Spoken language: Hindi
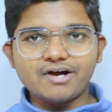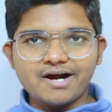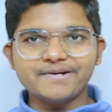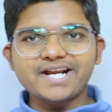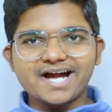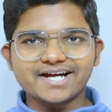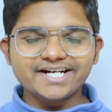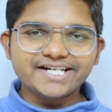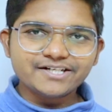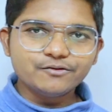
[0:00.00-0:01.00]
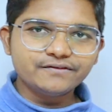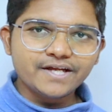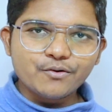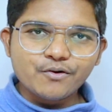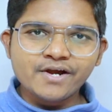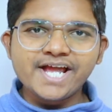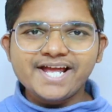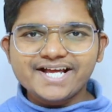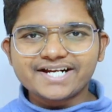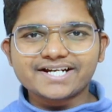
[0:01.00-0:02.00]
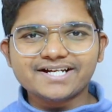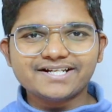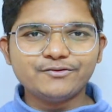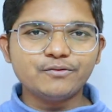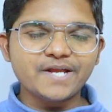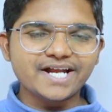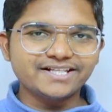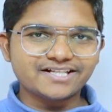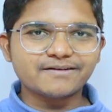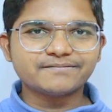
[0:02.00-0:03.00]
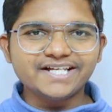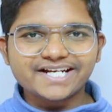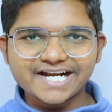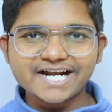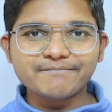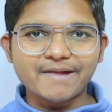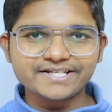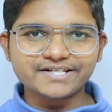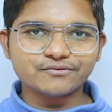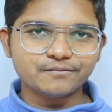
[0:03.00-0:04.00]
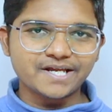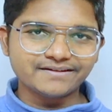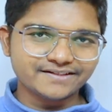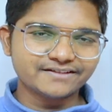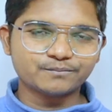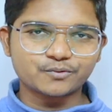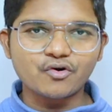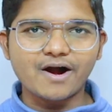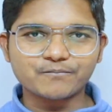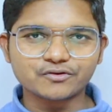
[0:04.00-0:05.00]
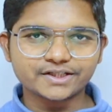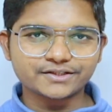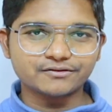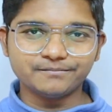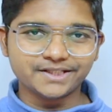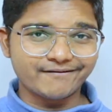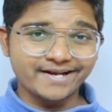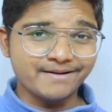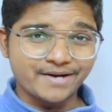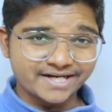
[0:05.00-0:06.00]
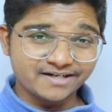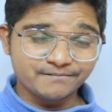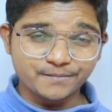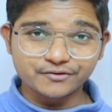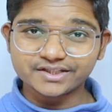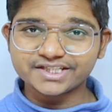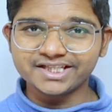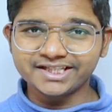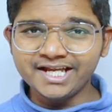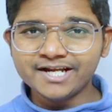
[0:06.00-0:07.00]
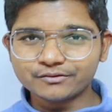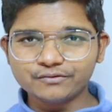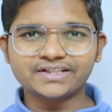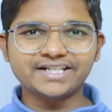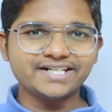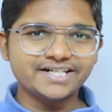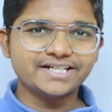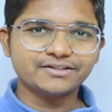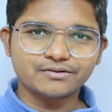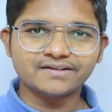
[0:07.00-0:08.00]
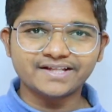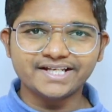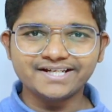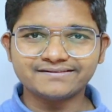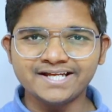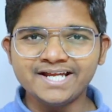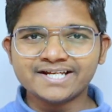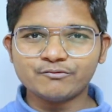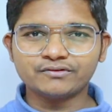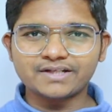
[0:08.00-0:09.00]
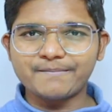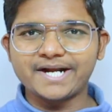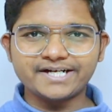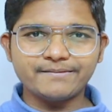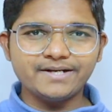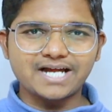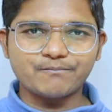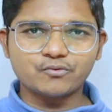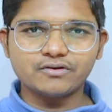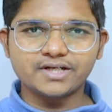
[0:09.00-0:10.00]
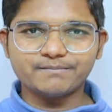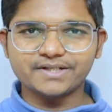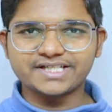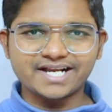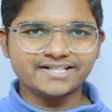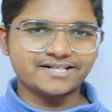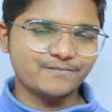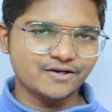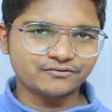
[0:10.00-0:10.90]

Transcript: तो हमारा अगला टेक न्यूज़ है वो है नोबिया की तरफ से रेड मैजिक नोबिया सिक्स प्रो आपको देखने को मिलने वाला है मार्केट में बहुत ही जल्दी तो उसके रिलेटेड थोड़ा सा लीक्स है उसका बैटरी आपको लगभग चार हज़ार